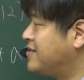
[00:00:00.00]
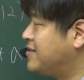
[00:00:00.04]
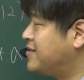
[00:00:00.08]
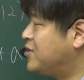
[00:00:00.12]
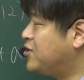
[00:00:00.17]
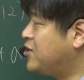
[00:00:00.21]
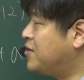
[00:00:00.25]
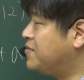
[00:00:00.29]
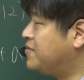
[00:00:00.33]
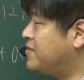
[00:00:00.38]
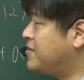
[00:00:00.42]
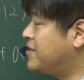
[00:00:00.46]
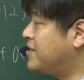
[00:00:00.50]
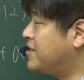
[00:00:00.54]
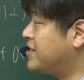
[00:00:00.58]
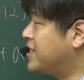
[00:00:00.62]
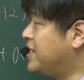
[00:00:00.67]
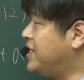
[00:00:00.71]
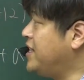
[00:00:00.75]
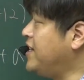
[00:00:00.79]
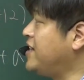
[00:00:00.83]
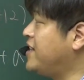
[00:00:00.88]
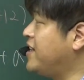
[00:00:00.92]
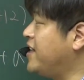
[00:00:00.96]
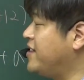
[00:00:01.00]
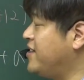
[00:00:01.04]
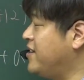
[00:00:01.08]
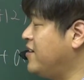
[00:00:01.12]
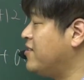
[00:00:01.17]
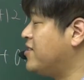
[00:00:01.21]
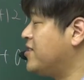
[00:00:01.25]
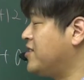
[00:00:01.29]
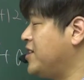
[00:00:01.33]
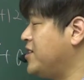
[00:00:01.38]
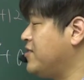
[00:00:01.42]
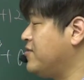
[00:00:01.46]
좀 길게
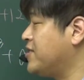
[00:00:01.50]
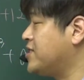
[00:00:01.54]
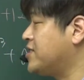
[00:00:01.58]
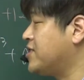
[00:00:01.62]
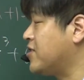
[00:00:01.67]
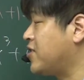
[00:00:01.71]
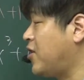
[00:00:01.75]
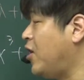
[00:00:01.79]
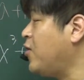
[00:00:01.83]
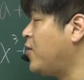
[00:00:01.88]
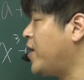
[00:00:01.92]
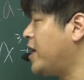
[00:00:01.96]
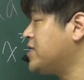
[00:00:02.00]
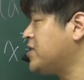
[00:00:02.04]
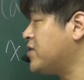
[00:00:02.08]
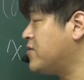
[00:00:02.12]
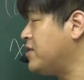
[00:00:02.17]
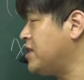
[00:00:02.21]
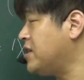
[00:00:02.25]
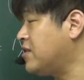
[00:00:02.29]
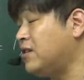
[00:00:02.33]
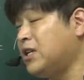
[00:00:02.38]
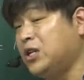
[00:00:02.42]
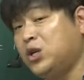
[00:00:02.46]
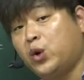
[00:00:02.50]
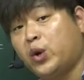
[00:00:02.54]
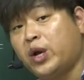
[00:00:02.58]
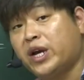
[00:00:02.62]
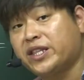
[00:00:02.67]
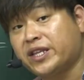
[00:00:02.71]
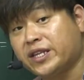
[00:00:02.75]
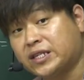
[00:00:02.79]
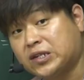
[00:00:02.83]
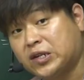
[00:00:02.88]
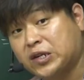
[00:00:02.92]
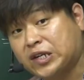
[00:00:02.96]
늘어뜨리고 있어. 결과적으로 이걸 이용해야
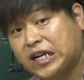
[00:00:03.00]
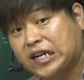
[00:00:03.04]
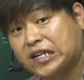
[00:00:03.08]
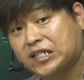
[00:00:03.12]
되는 거니까.